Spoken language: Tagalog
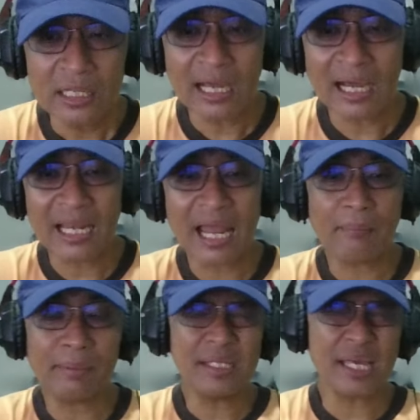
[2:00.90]
na
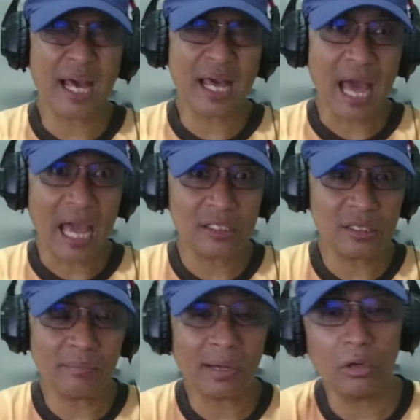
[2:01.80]
kalaban niya ay si
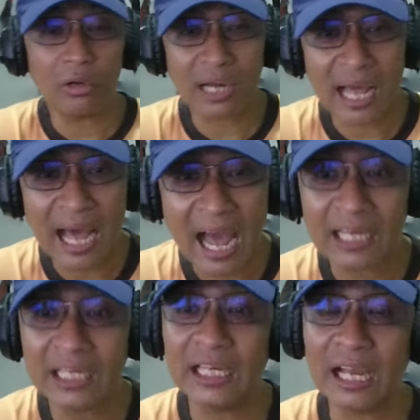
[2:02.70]
Mayora
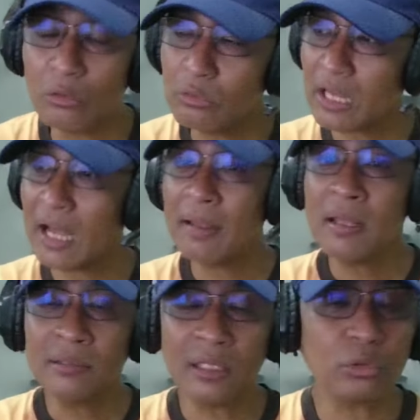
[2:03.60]
Hani Lacuna
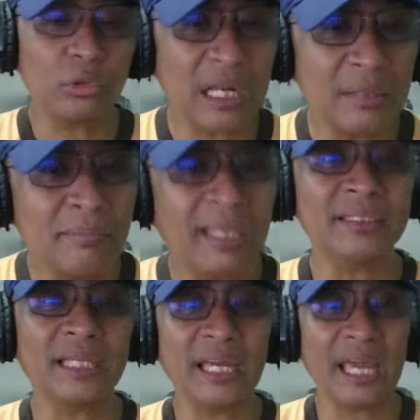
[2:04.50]

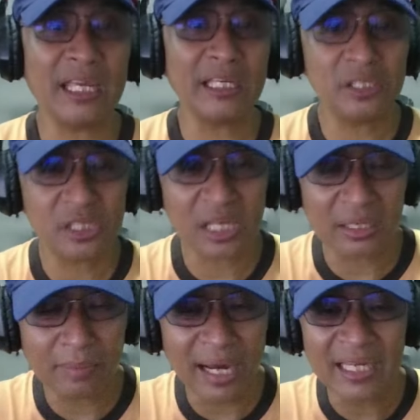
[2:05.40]
naturalmente ay eh, siya
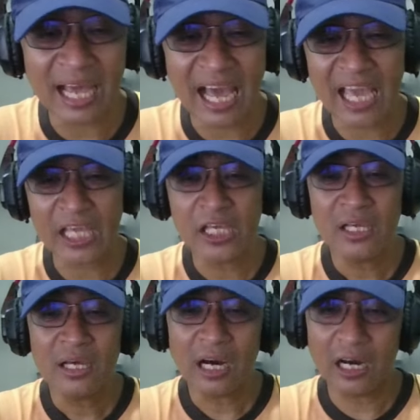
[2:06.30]
naman ay
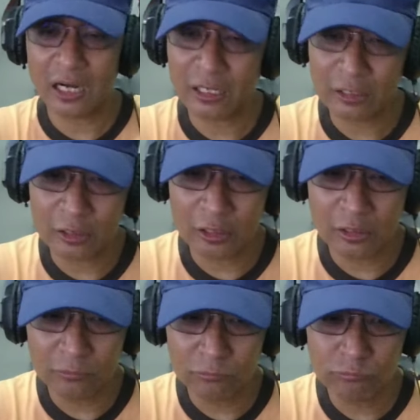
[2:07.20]
uh,
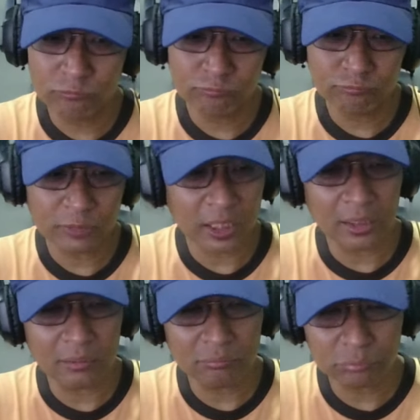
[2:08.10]

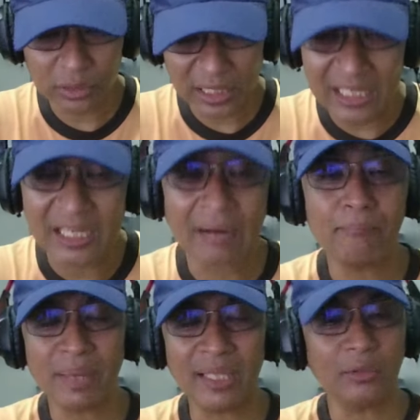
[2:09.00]
um,
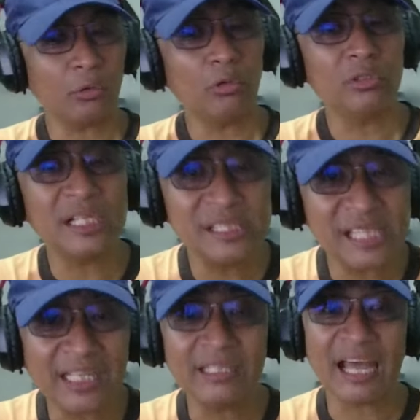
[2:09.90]
incumbent o
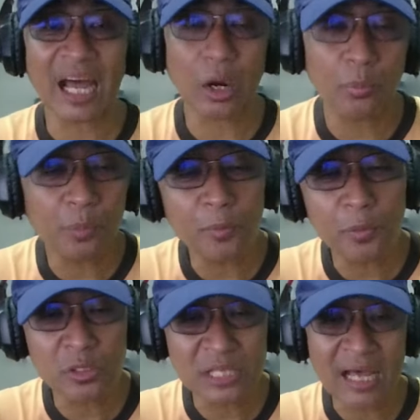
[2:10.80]
nandyan nakaupo po
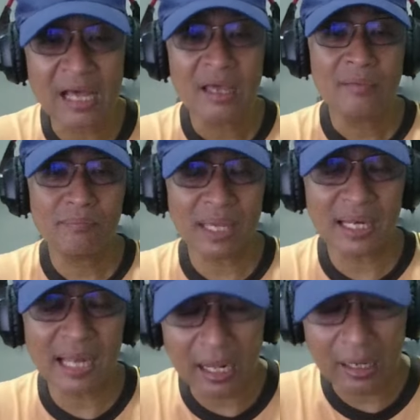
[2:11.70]
siya
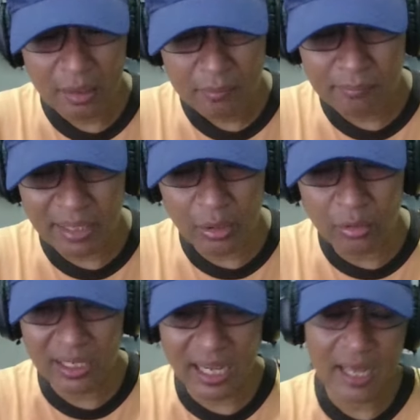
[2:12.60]
bilang
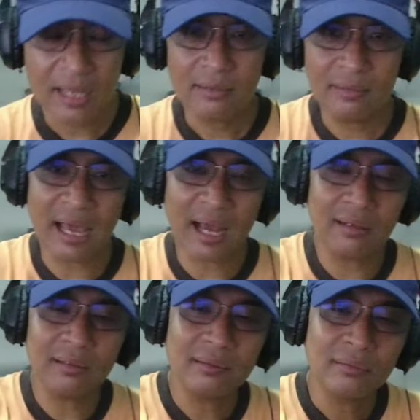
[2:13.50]
mayora
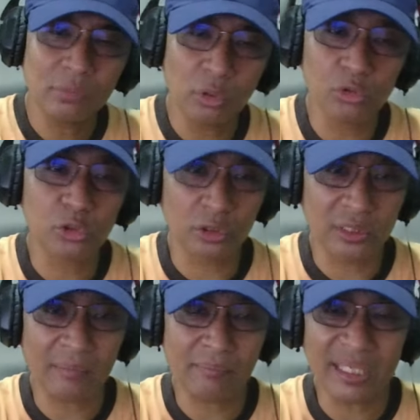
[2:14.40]
ng lungsod
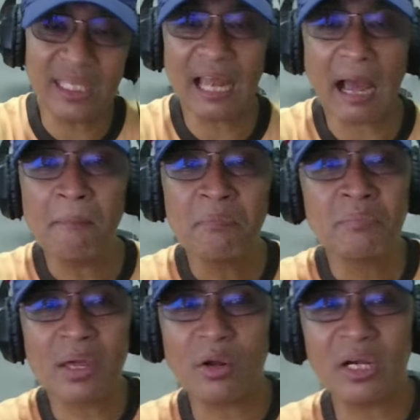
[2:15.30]
ng Maynila
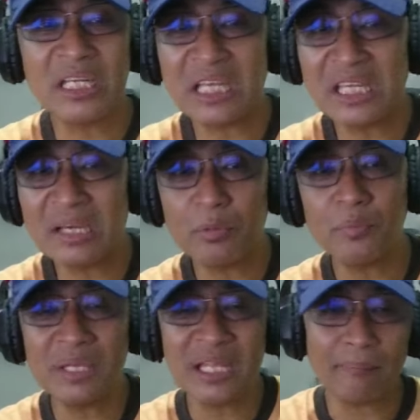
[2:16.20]
pero ang hindi niya po
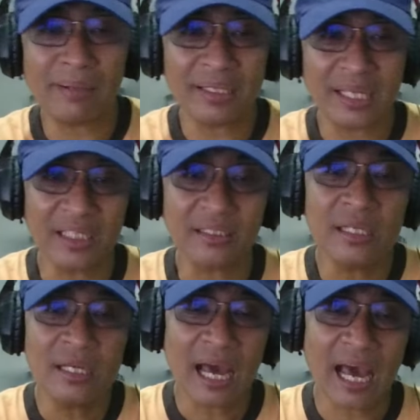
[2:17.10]
binabanggit
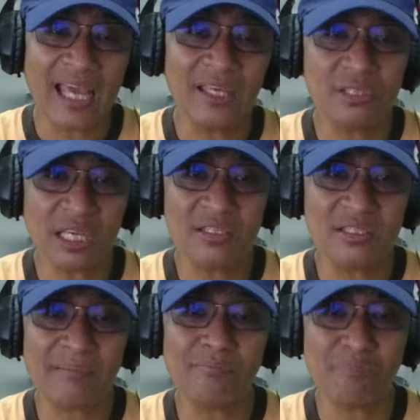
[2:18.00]
ay si
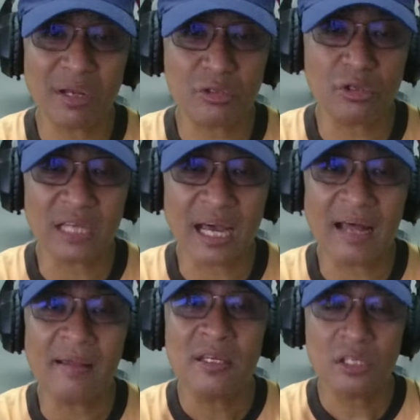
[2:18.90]
Sam
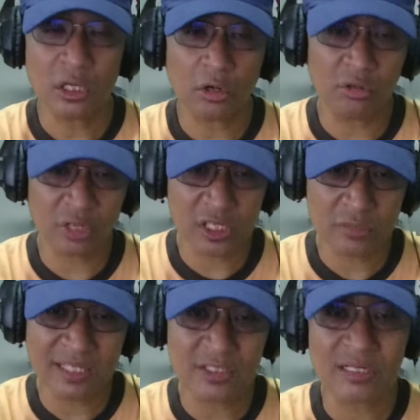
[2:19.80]
Bersosa, si
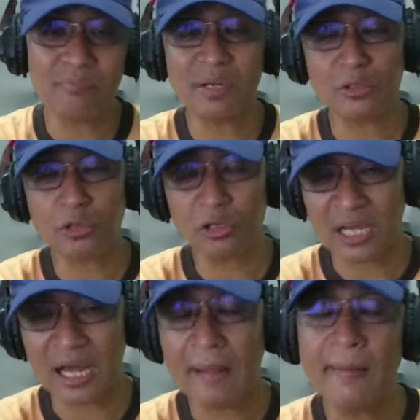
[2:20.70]
Congressman Sam
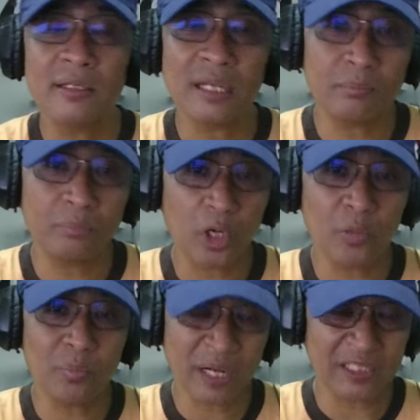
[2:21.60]
Bersosa na
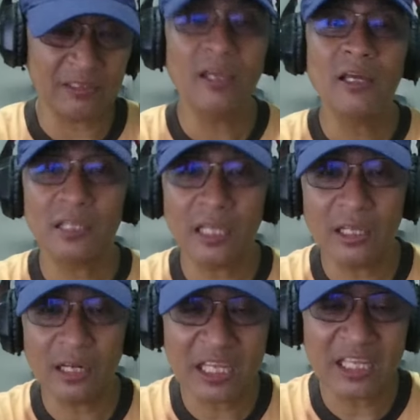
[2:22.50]
boyfriend ni
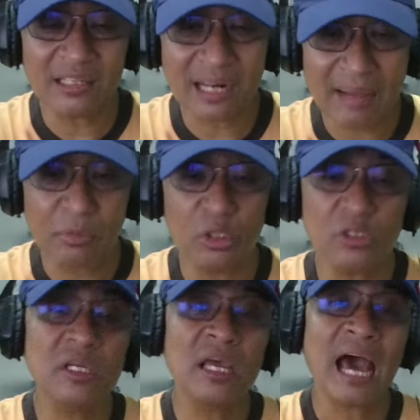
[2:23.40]
Rian
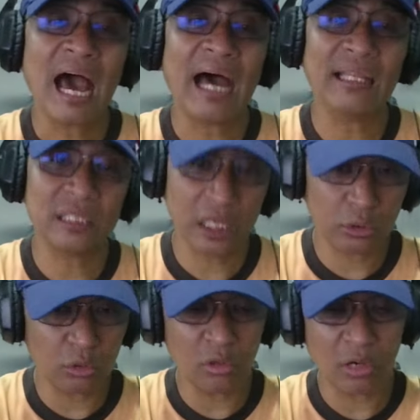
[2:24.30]
Ramos at
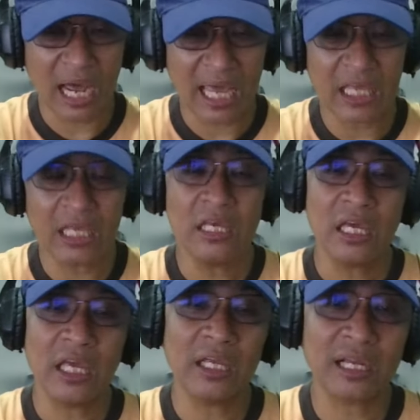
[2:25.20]
ito ay
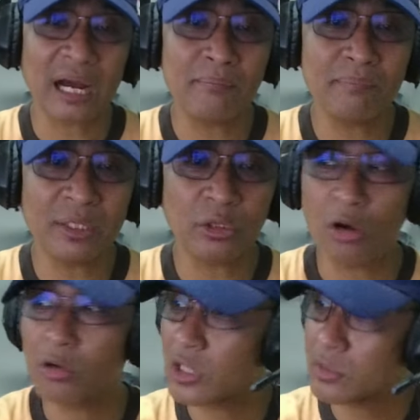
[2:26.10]
incumbent
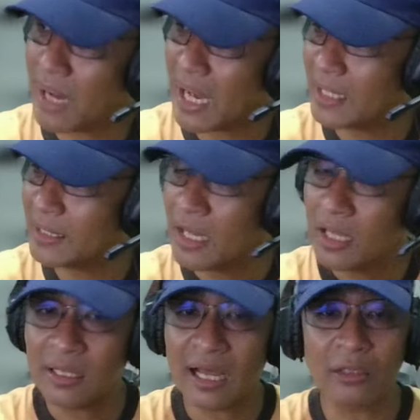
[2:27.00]
congressman
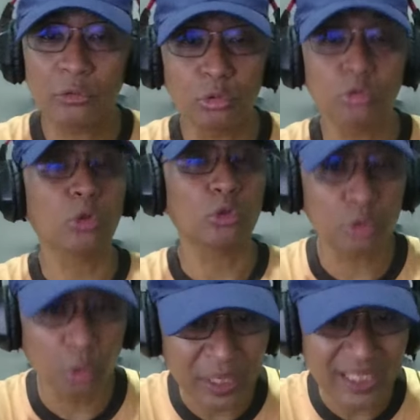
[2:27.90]
ng Tutok
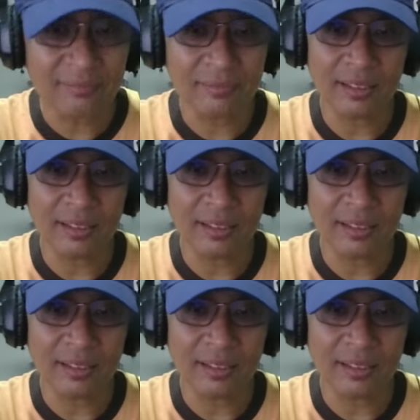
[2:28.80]
Twin.